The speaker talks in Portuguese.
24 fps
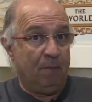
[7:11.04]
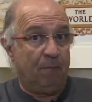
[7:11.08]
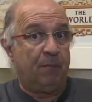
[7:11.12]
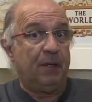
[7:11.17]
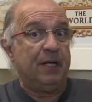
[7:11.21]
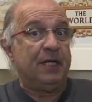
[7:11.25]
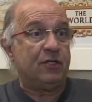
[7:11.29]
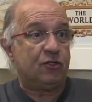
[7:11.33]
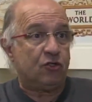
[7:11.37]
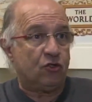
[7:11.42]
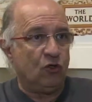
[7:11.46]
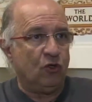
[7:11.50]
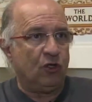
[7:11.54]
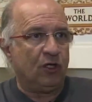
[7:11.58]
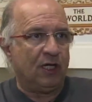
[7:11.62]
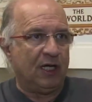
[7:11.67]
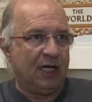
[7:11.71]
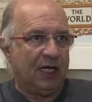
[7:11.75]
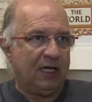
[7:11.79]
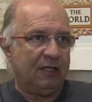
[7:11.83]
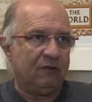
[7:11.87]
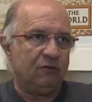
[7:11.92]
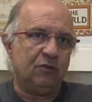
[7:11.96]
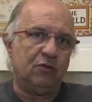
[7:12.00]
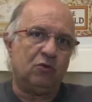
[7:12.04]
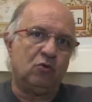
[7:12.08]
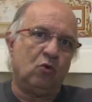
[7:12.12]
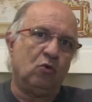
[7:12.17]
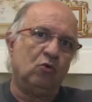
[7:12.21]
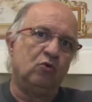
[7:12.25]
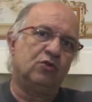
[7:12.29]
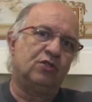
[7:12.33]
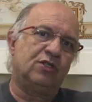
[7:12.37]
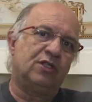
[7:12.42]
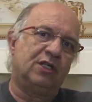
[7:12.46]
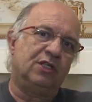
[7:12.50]
pressionado e
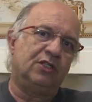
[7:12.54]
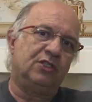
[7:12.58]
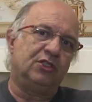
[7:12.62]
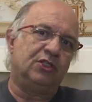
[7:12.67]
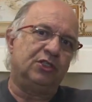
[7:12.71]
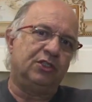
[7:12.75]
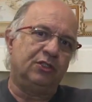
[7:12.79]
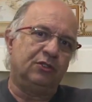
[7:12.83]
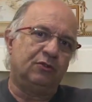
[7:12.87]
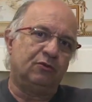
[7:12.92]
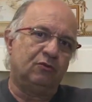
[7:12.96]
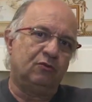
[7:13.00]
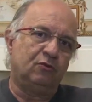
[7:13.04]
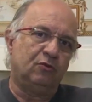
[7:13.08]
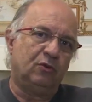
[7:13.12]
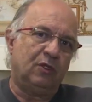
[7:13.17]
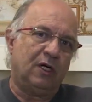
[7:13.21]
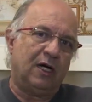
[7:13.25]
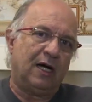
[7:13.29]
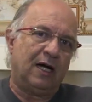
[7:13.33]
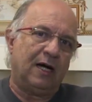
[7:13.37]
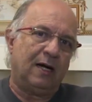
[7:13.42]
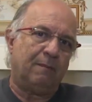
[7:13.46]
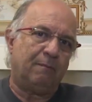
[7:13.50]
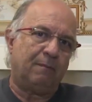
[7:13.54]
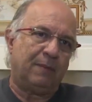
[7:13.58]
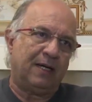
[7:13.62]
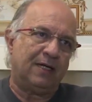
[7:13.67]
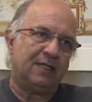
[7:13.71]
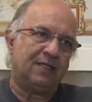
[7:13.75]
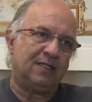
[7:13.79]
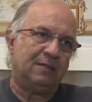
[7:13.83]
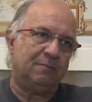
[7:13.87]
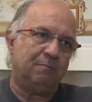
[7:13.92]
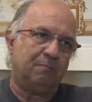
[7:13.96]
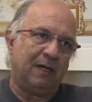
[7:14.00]
constrangido a
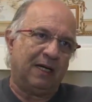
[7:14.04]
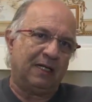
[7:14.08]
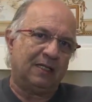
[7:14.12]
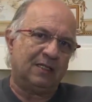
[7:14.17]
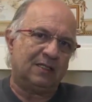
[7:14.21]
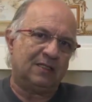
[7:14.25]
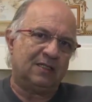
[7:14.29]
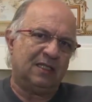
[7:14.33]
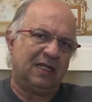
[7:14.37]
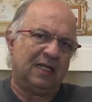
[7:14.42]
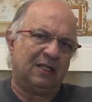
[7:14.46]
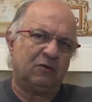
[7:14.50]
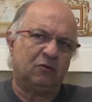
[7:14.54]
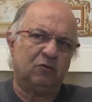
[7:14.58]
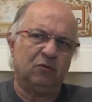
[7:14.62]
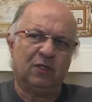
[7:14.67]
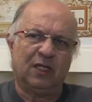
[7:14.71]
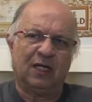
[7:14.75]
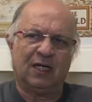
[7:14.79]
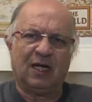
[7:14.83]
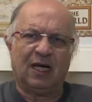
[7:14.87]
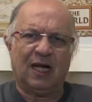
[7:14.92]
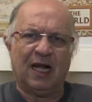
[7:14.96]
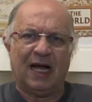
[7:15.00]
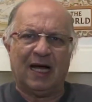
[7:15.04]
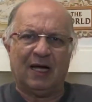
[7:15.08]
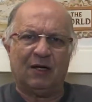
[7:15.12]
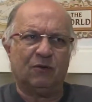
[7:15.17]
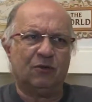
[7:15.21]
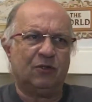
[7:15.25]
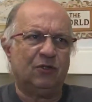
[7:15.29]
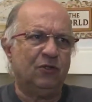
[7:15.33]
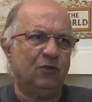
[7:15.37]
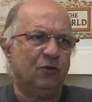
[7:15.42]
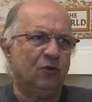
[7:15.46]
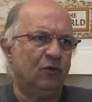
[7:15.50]
participar da assinatura.
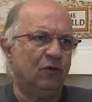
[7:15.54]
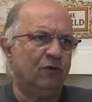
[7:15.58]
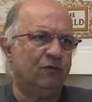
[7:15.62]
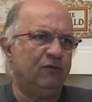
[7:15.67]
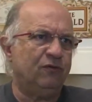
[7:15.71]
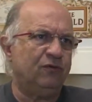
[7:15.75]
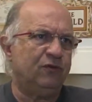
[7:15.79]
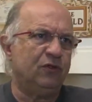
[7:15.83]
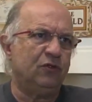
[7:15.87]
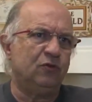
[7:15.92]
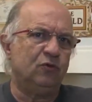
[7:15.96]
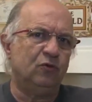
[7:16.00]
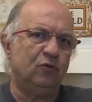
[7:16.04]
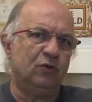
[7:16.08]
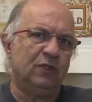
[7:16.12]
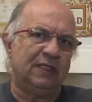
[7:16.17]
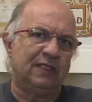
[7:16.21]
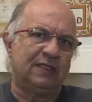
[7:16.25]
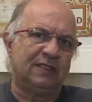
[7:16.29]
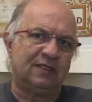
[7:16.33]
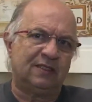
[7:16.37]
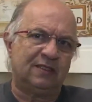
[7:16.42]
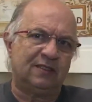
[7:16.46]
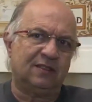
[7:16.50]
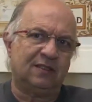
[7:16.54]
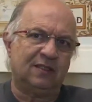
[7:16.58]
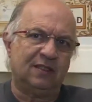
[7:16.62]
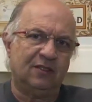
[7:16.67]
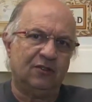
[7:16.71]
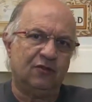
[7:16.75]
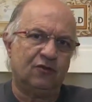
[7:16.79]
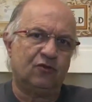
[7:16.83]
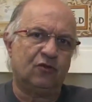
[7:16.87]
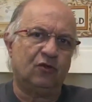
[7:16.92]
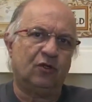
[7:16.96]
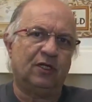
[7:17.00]
Claro que houve figuras
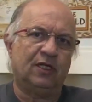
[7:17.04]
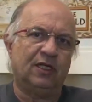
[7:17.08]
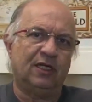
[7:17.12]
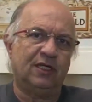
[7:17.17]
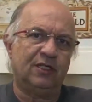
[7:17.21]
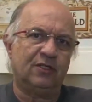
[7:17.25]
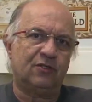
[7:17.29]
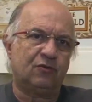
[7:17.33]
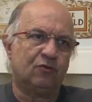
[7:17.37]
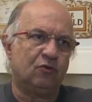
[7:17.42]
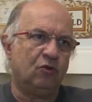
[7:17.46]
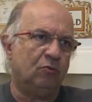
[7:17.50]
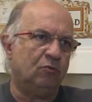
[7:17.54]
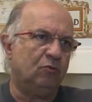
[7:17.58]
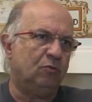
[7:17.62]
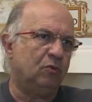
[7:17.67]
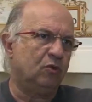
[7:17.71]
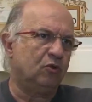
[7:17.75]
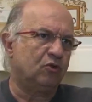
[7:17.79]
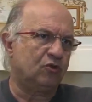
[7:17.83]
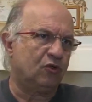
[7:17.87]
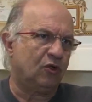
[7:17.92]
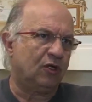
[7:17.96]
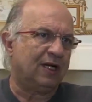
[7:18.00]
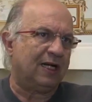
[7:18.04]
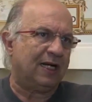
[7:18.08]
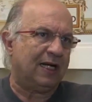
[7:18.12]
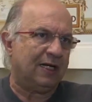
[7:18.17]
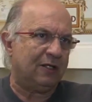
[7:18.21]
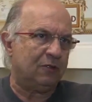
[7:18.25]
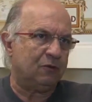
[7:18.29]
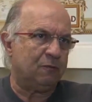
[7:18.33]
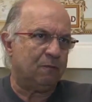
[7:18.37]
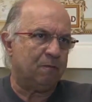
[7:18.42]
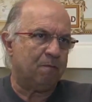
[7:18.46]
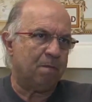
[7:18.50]
sonantes como
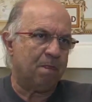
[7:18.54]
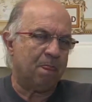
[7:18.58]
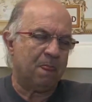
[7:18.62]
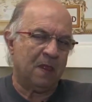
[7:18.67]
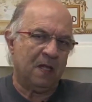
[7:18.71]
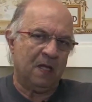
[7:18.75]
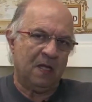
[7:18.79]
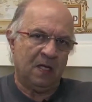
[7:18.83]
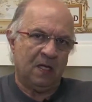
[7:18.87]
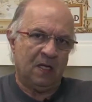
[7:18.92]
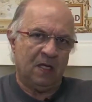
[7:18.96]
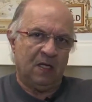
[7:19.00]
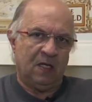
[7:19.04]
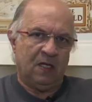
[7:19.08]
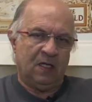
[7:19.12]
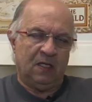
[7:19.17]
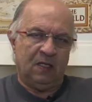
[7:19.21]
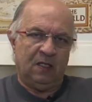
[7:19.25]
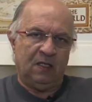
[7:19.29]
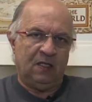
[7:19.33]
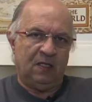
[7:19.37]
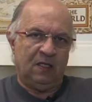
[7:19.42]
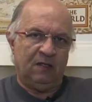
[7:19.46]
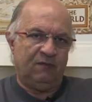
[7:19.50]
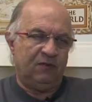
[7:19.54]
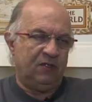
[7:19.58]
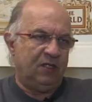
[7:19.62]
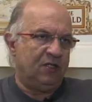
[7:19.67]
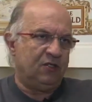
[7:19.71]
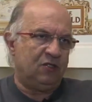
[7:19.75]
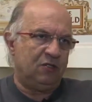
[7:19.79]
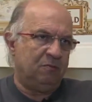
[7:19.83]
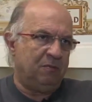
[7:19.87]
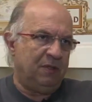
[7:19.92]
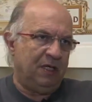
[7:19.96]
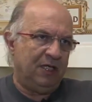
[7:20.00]
Bolsonaro e,
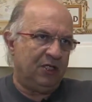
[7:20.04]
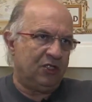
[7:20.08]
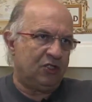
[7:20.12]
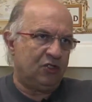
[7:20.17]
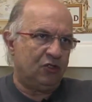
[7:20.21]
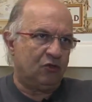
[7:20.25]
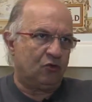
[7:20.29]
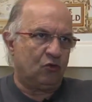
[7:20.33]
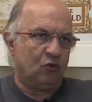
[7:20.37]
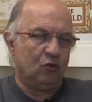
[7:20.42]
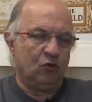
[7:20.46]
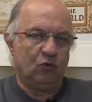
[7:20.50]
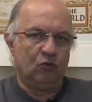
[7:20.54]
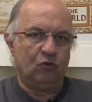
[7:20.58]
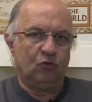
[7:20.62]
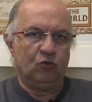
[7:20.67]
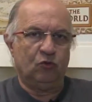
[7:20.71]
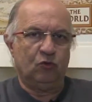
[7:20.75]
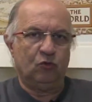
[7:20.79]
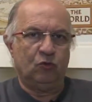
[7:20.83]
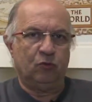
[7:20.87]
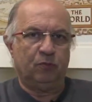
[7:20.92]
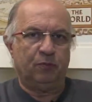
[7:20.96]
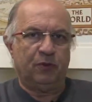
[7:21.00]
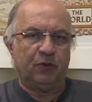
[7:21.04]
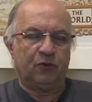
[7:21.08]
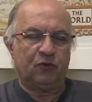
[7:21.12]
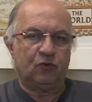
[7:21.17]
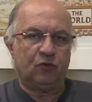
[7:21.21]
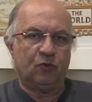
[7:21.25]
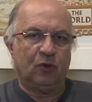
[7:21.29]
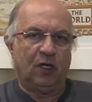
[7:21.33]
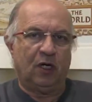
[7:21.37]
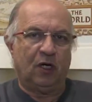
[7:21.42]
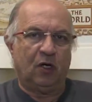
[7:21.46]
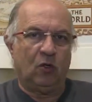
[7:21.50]
evidentemente, todo o
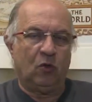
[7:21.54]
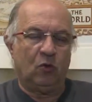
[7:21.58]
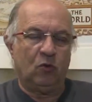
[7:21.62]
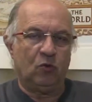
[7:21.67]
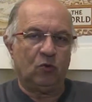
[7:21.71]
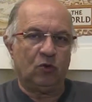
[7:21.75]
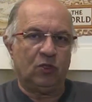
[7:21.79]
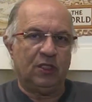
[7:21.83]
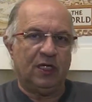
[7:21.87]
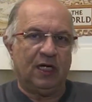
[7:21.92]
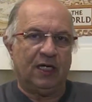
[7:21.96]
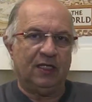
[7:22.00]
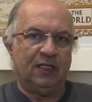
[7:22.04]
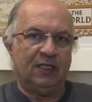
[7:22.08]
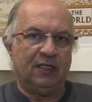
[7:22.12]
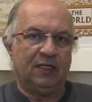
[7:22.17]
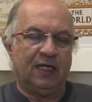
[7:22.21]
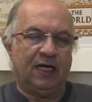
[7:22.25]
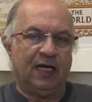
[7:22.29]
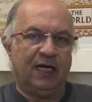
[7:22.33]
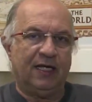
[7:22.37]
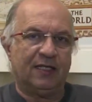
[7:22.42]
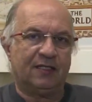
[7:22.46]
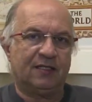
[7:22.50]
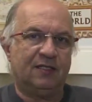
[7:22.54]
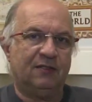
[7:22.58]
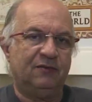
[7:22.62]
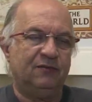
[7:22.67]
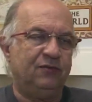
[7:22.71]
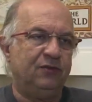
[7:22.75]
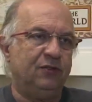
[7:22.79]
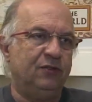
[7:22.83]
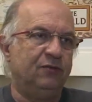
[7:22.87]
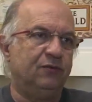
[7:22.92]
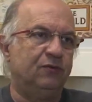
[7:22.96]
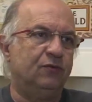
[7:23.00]
pessoal que ainda resta
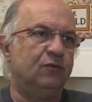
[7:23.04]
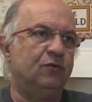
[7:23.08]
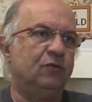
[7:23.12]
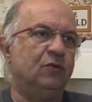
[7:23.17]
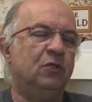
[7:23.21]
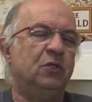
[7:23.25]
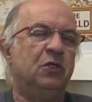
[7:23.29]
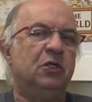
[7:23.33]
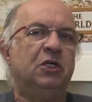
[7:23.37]
vivo